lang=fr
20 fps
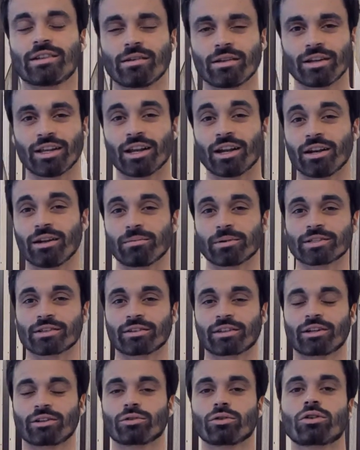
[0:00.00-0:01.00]
il allait
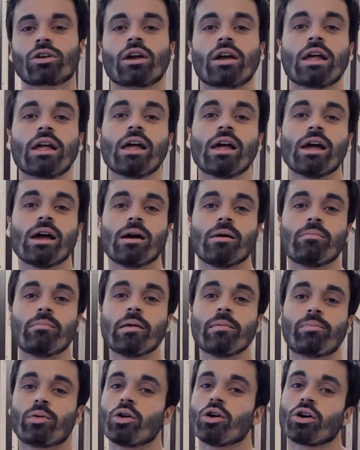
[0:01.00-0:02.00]
présenter le truc, mais
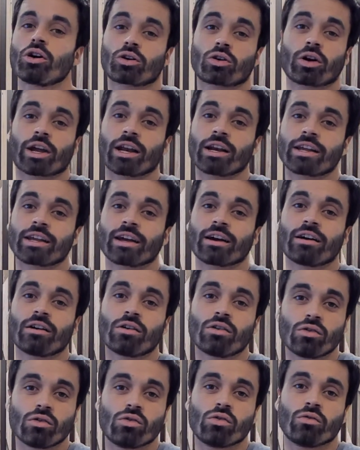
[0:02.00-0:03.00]
peur que quelqu'un
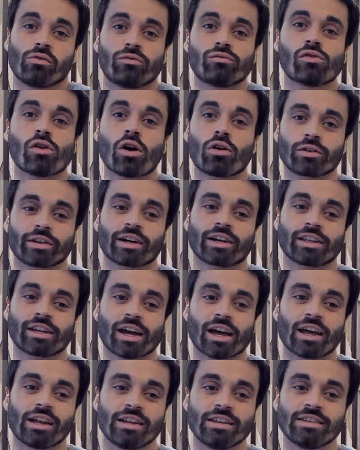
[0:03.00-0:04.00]
le voit en train de
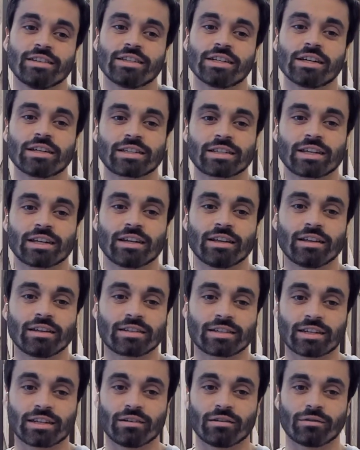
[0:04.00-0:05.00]
réaliser
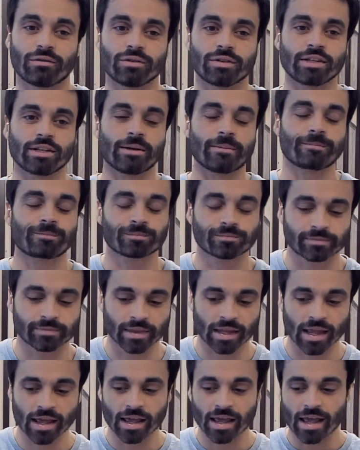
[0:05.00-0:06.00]
ce qu'il faisait.
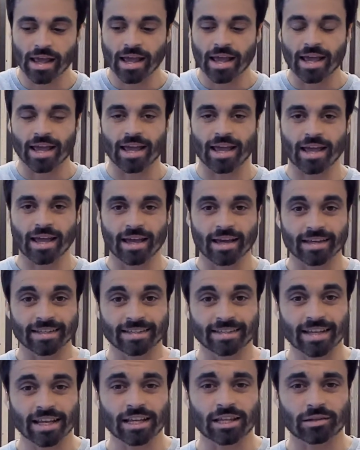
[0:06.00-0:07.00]
Et
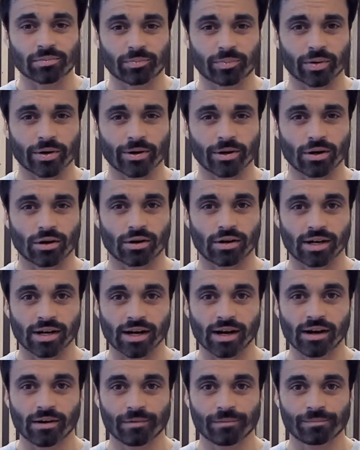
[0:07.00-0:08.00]
cette peur-là,